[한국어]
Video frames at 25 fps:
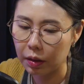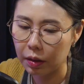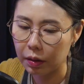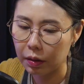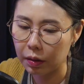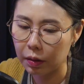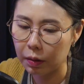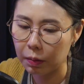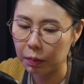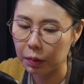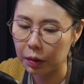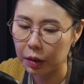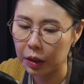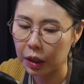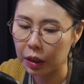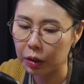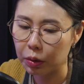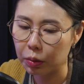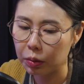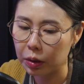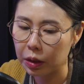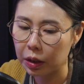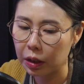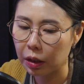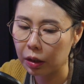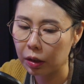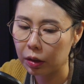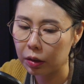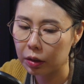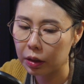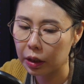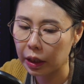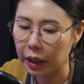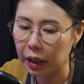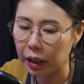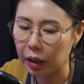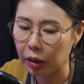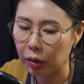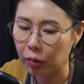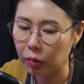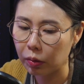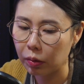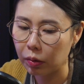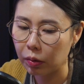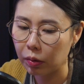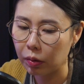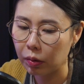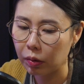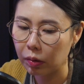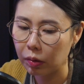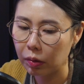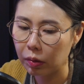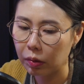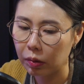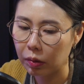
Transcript: 그러면 최소 칠 년 살고.